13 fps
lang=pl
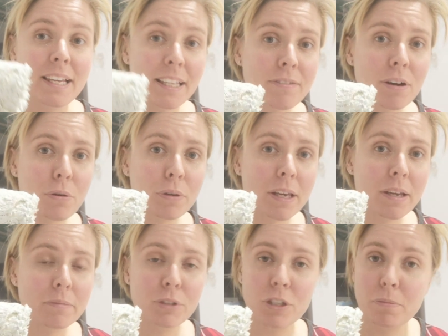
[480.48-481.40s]
Jadę
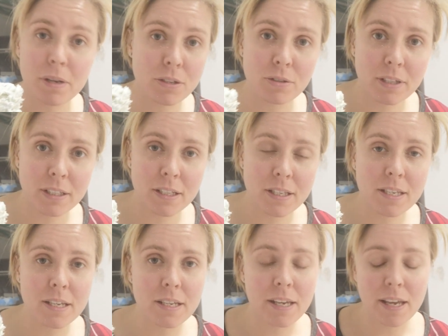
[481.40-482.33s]
wałkiem, czyli bardzo
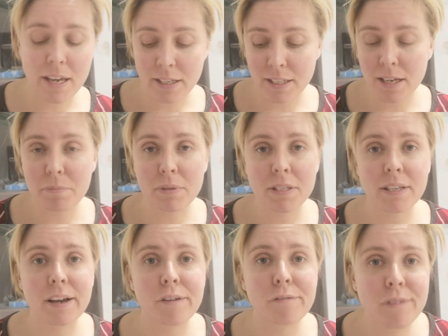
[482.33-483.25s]
tradycyjnie. Ja chciałam być
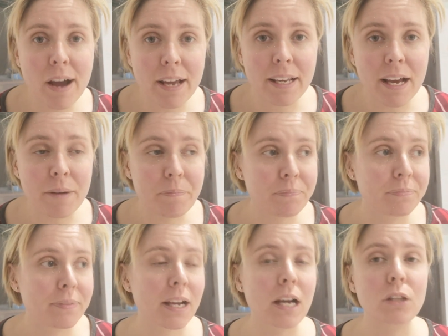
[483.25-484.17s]
taka fajna,
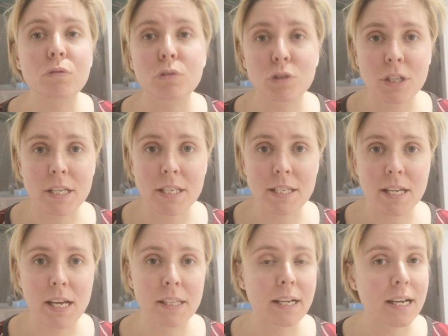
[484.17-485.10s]
taka
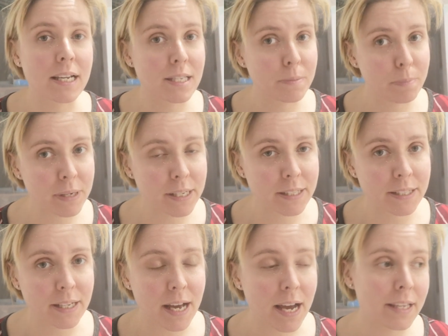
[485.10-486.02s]
nowoczesna, taka
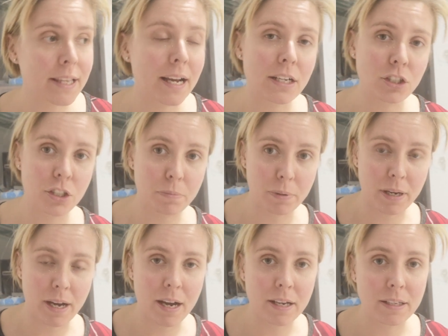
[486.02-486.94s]
sprytna i taka
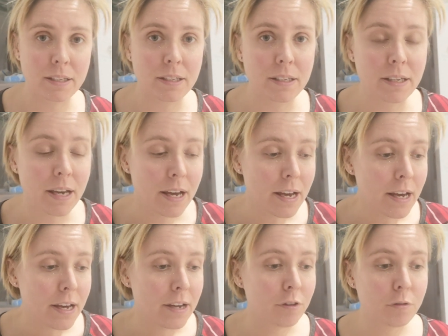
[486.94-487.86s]
szybka. I
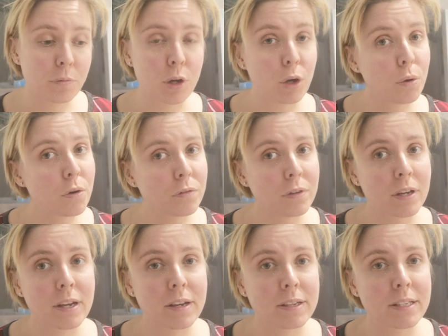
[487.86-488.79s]
y, w mojej
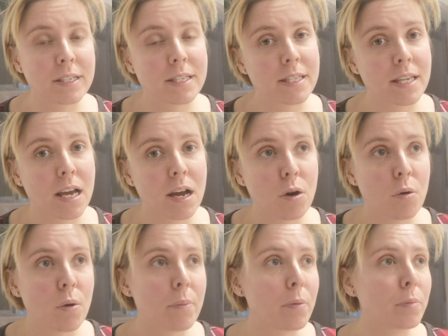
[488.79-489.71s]
głowie
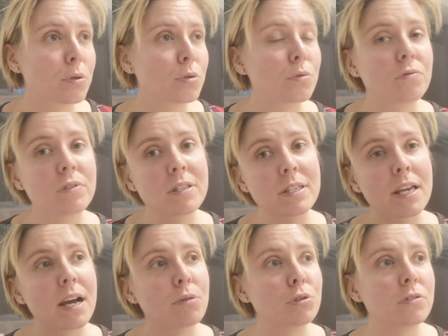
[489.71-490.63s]
istniała po prostu
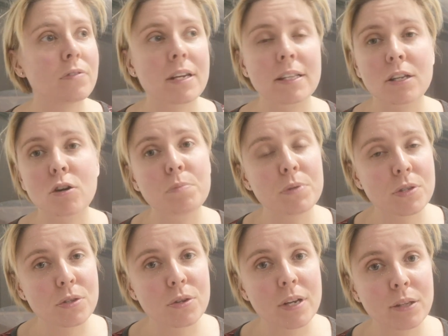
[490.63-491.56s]
wizja używania tego
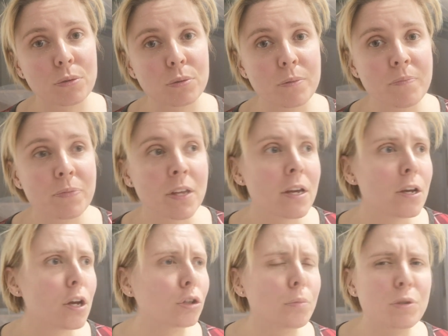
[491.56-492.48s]
pistoletu,
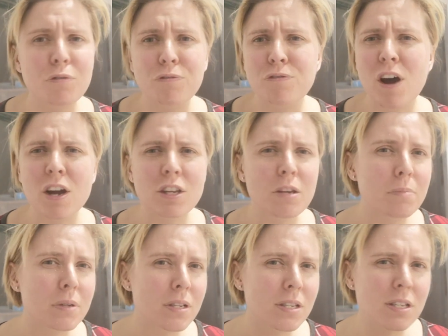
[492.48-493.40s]
jak to będzie fajnie
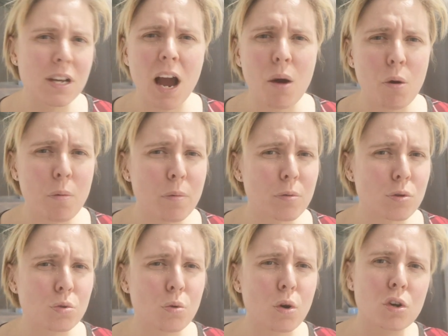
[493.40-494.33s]
bryzgało po
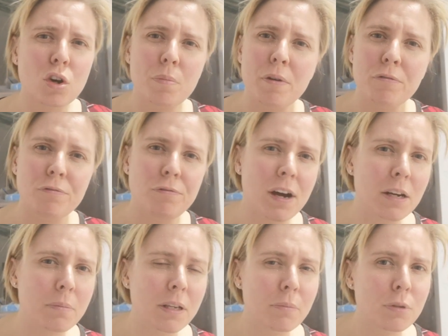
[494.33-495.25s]
prostu ogromem
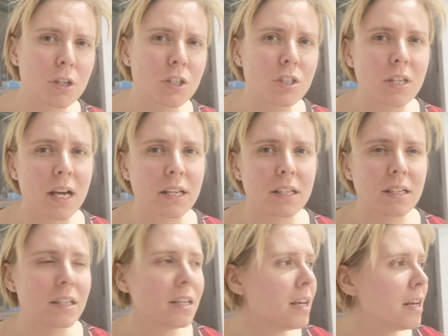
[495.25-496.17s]
farby na moje
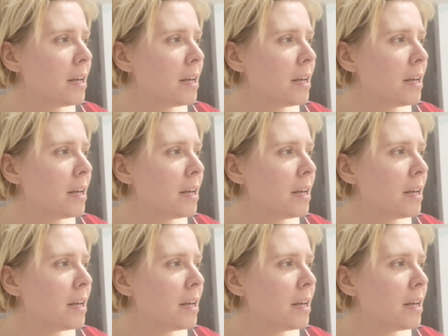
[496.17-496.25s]
ściany.